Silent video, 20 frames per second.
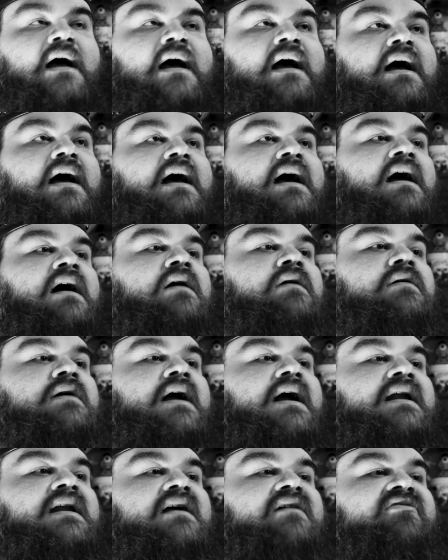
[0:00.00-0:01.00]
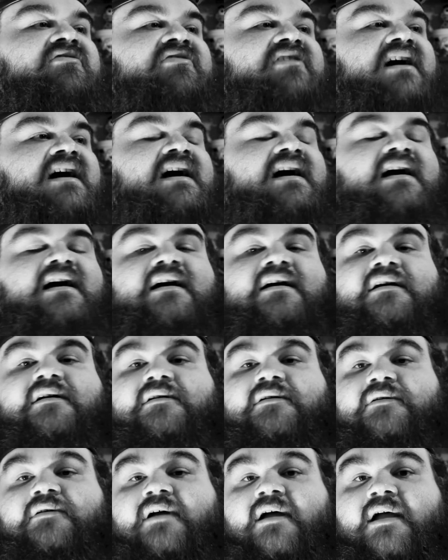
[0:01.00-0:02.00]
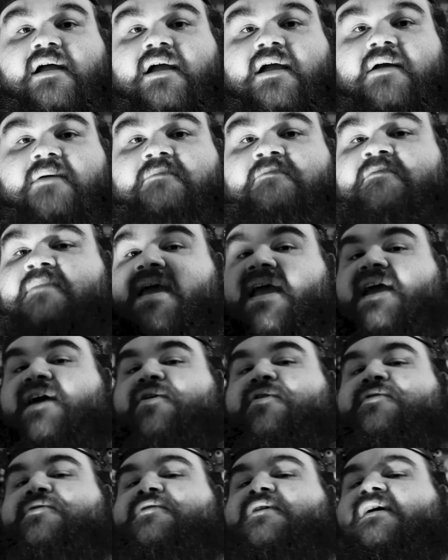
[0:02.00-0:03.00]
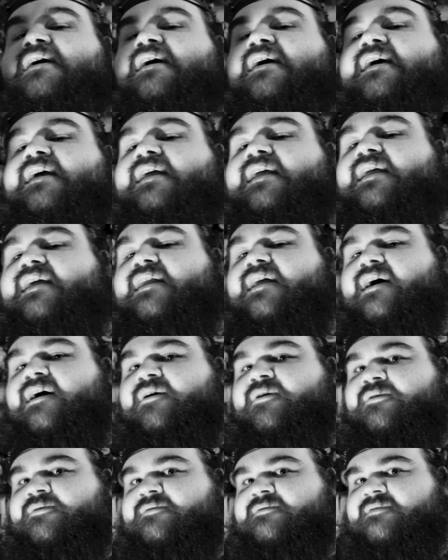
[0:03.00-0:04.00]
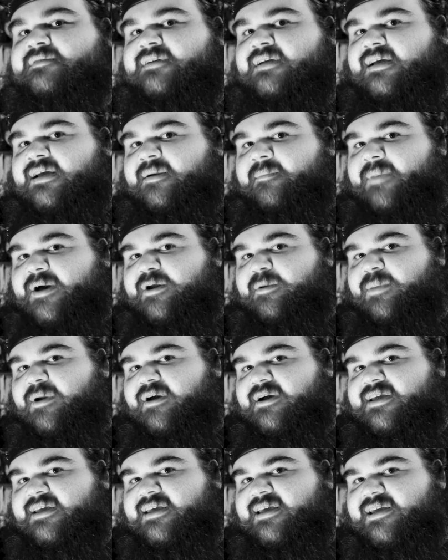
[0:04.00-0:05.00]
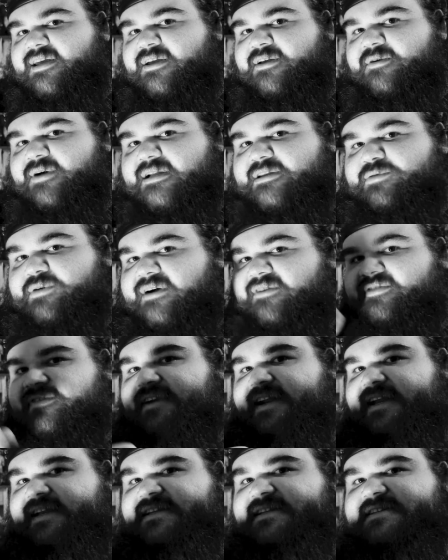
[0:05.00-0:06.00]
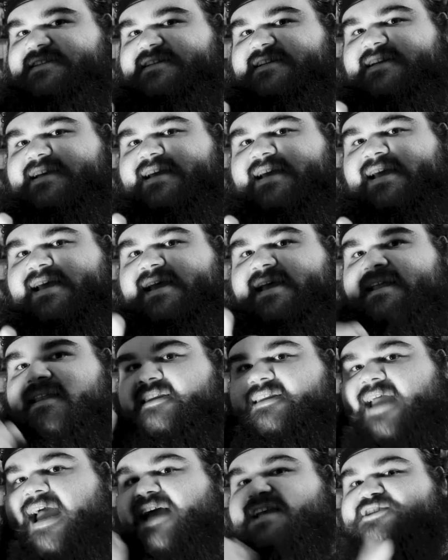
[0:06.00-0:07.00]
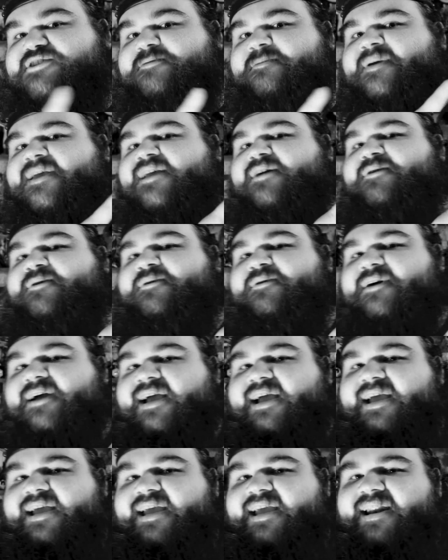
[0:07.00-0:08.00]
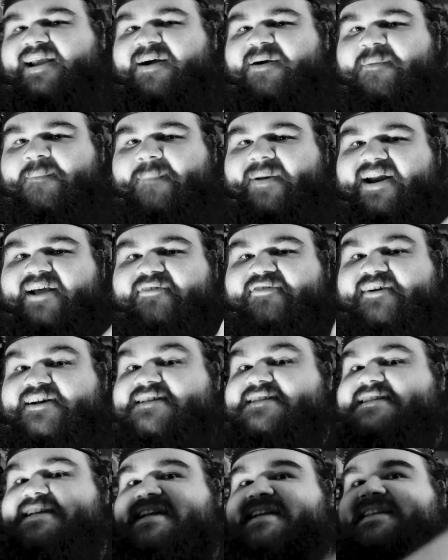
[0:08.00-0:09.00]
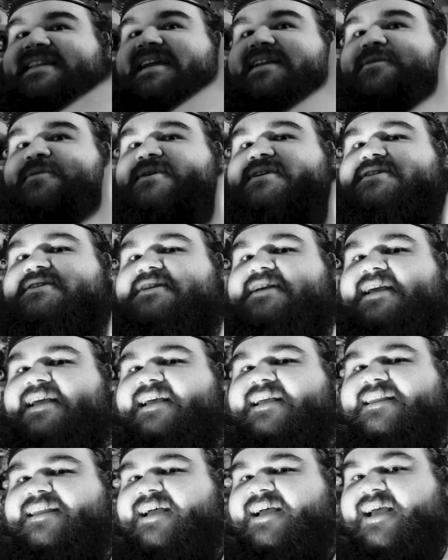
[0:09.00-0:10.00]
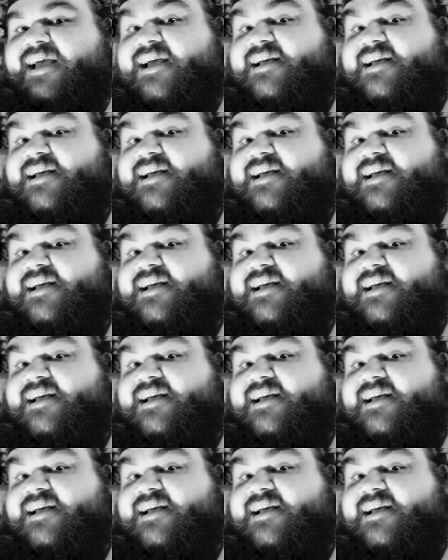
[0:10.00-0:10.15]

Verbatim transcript: Ah, o carnaval! Mil irão para o bloquinho à tua frente. Dez mil irão para a fazenda à tua esquerda.